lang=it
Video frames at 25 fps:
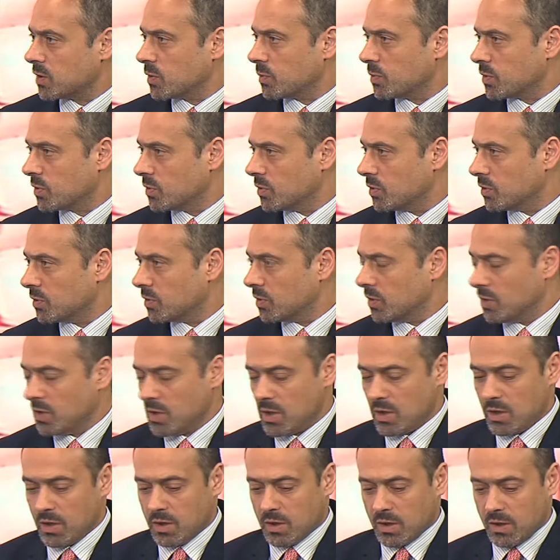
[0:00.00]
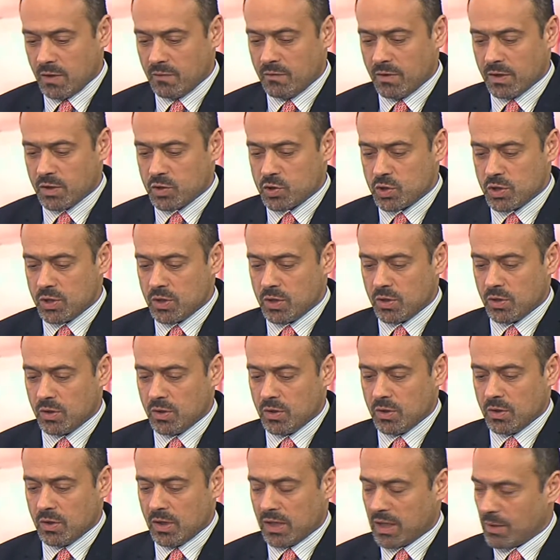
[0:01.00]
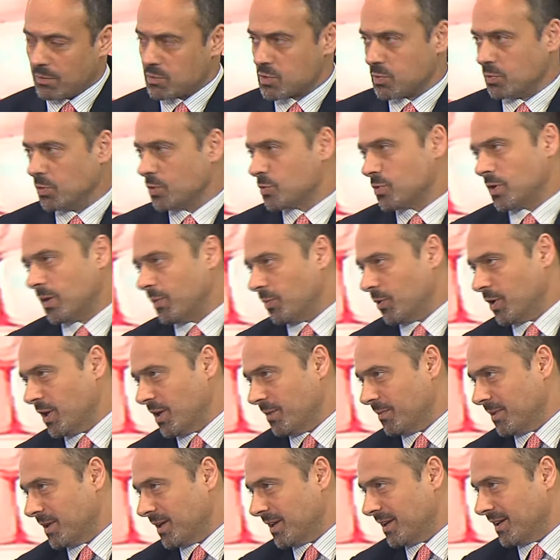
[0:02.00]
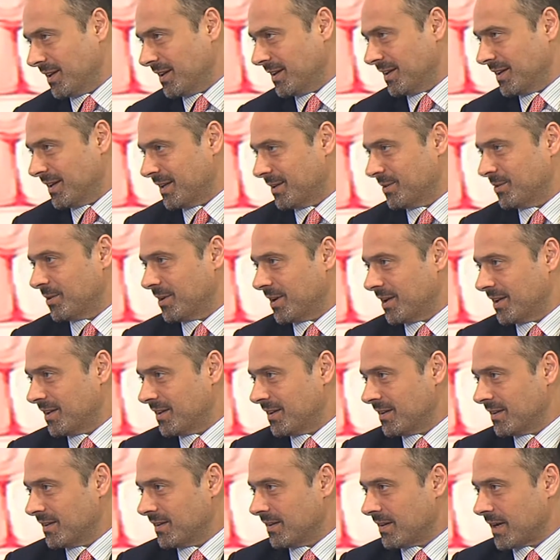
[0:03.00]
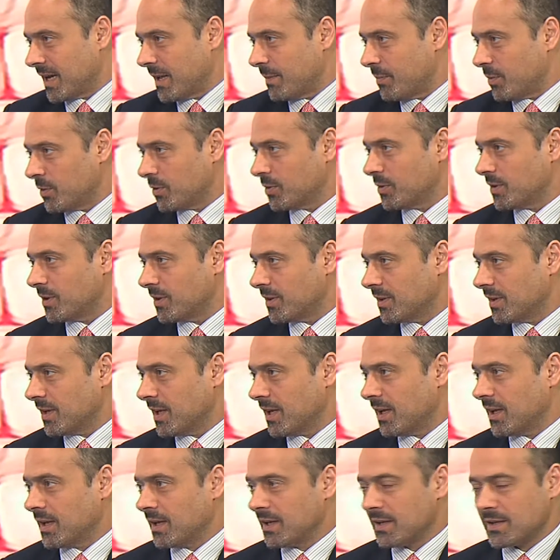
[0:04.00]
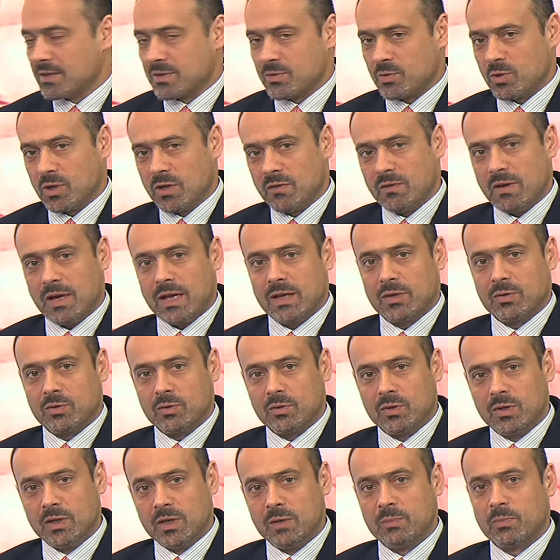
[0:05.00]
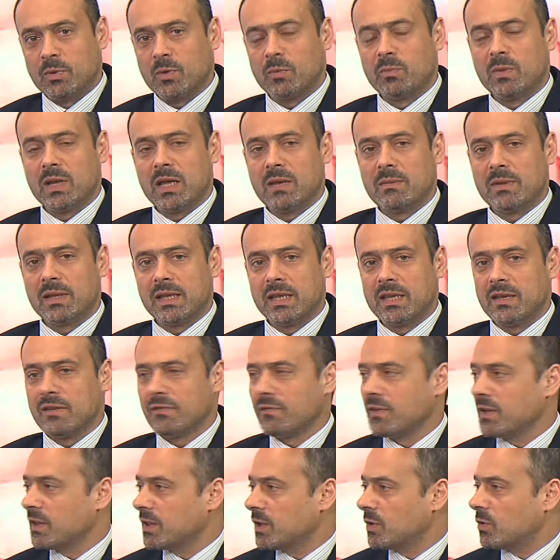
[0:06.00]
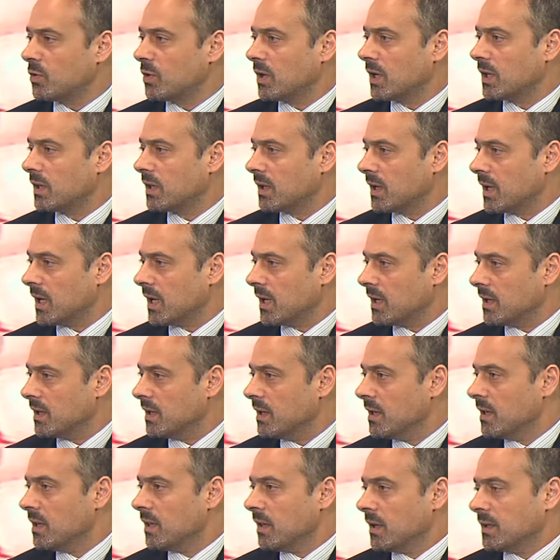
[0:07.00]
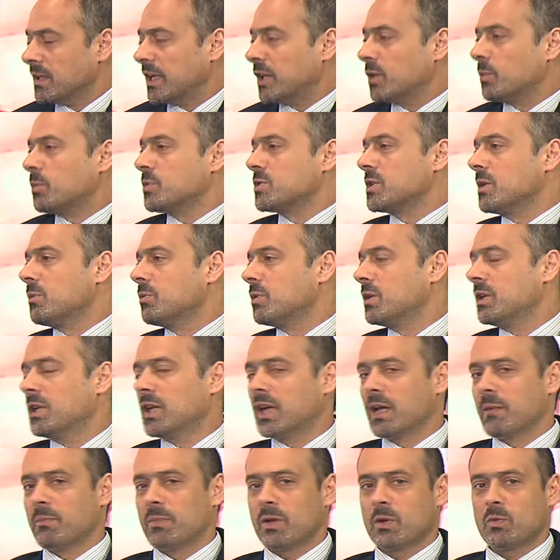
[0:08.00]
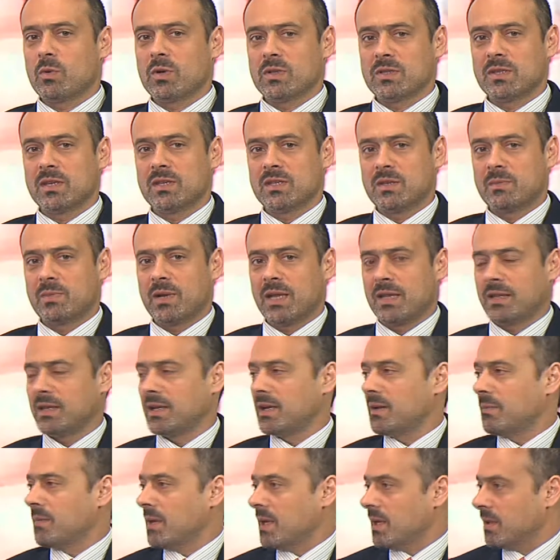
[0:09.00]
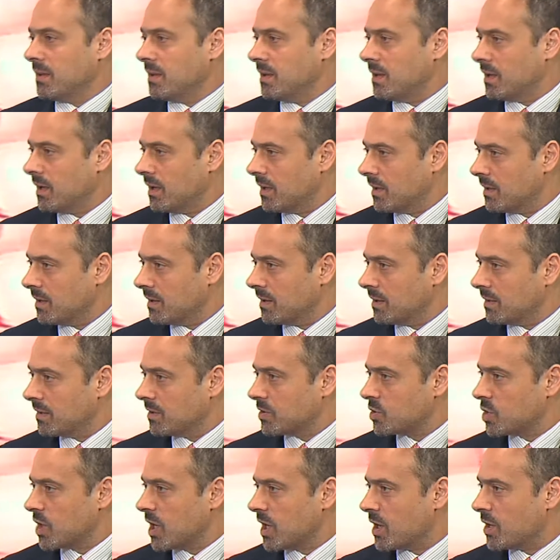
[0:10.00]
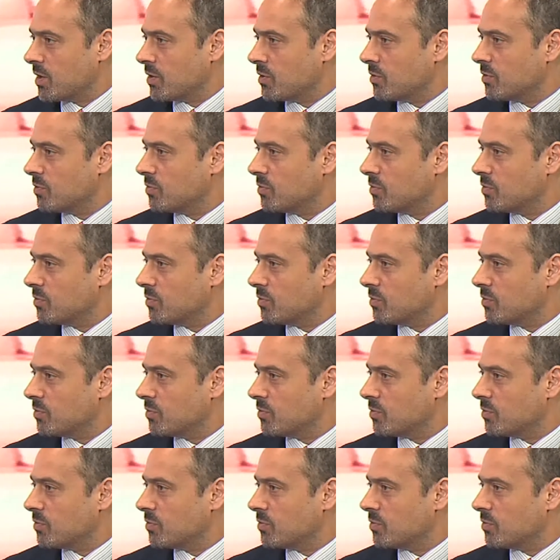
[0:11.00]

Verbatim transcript: prodotto il vaccino. Andiamo subito sulla polemica. Allora, eh, Report ha sollevato il problema degli effetti collaterali. Intanto possiamo dire che per qualsiasi pratica medica c'è